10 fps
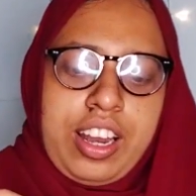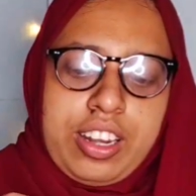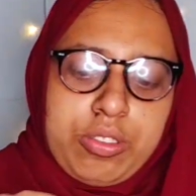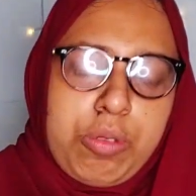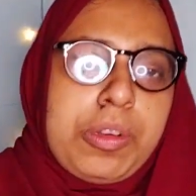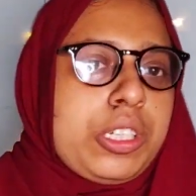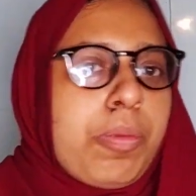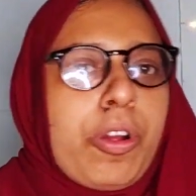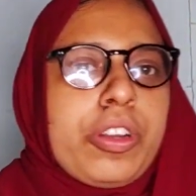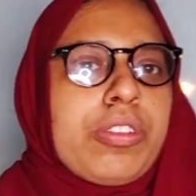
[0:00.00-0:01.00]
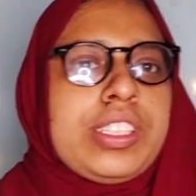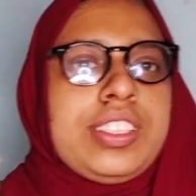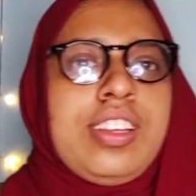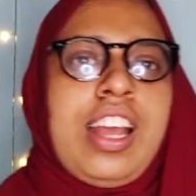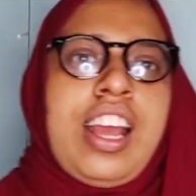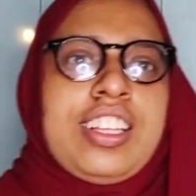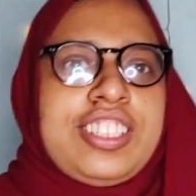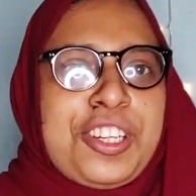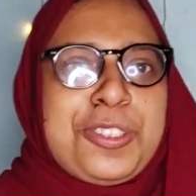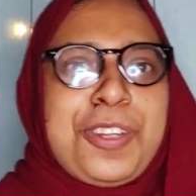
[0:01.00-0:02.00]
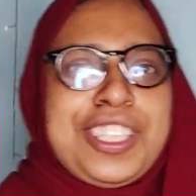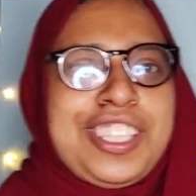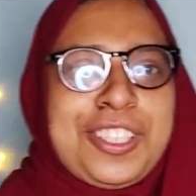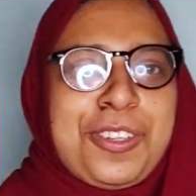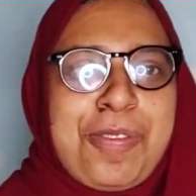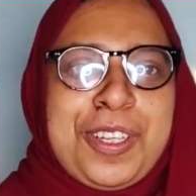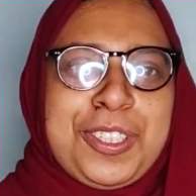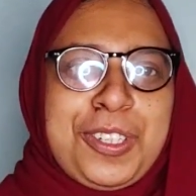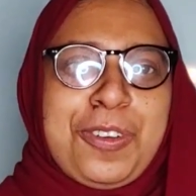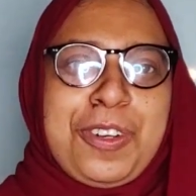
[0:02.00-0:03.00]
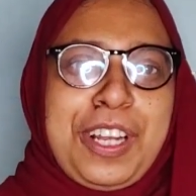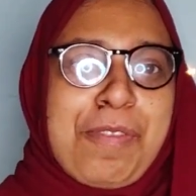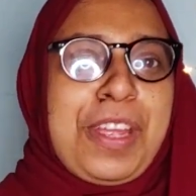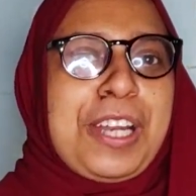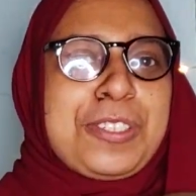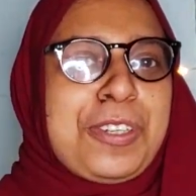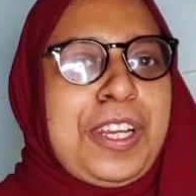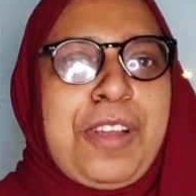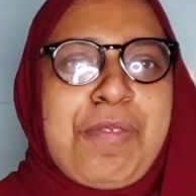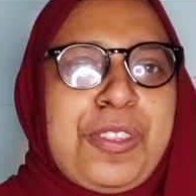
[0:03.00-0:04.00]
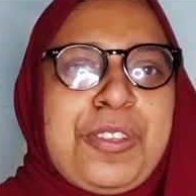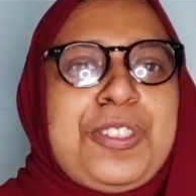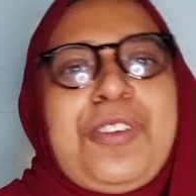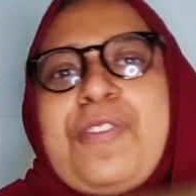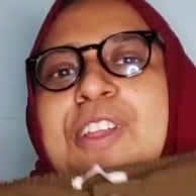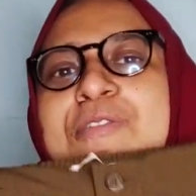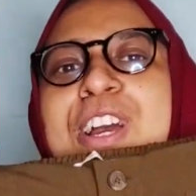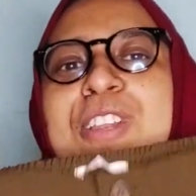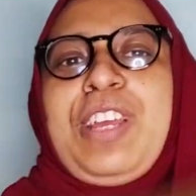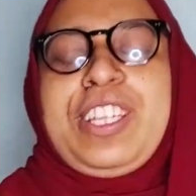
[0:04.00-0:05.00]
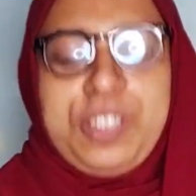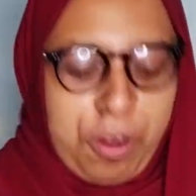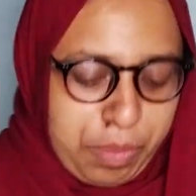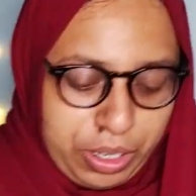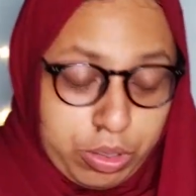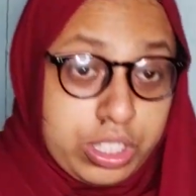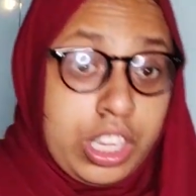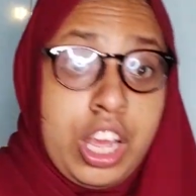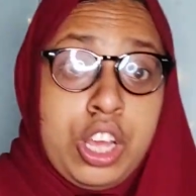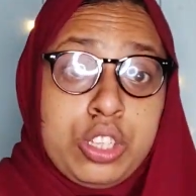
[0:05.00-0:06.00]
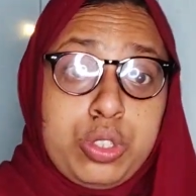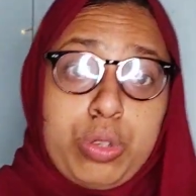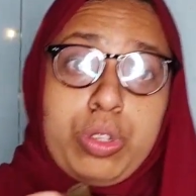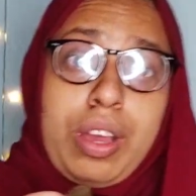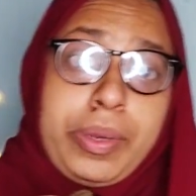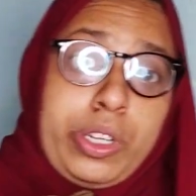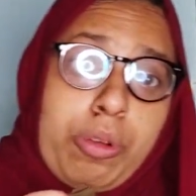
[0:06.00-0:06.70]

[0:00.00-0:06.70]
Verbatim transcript: আর দুই পাশে পকেটও আছে চারশো আর চারশো মানে হচ্ছে টোটাল আমি আটশো টাকার মধ্যে হচ্ছে অনেক ভালো একটা শপিং করছি যদিও আমি